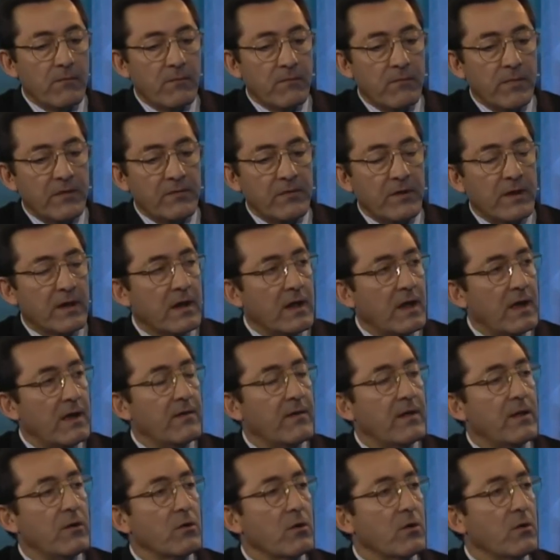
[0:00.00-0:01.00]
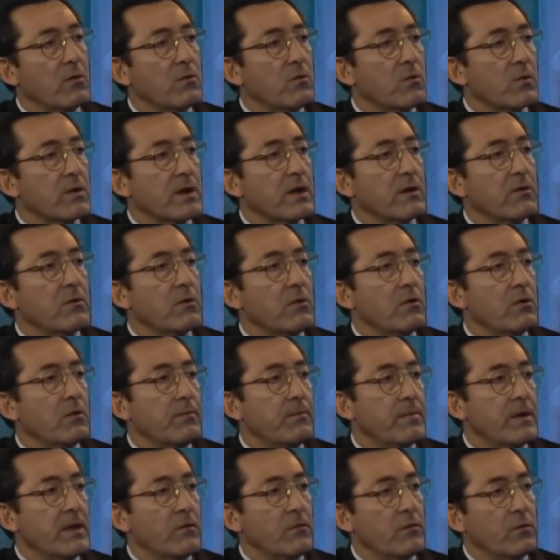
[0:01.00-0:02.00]
va a ser clave lo que ocurra con los
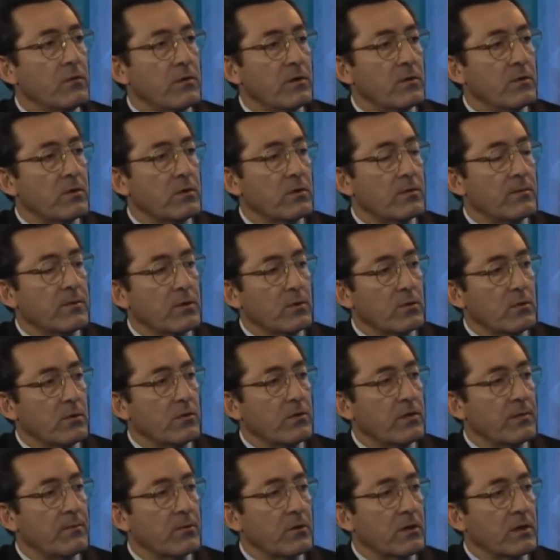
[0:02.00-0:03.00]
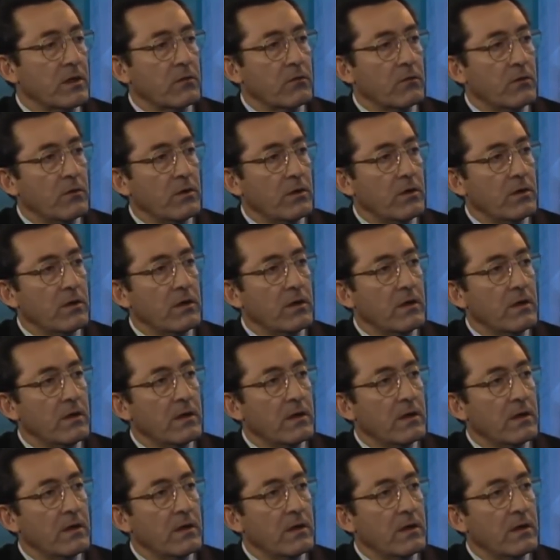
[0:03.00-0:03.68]
precios de nuestros productos de exportación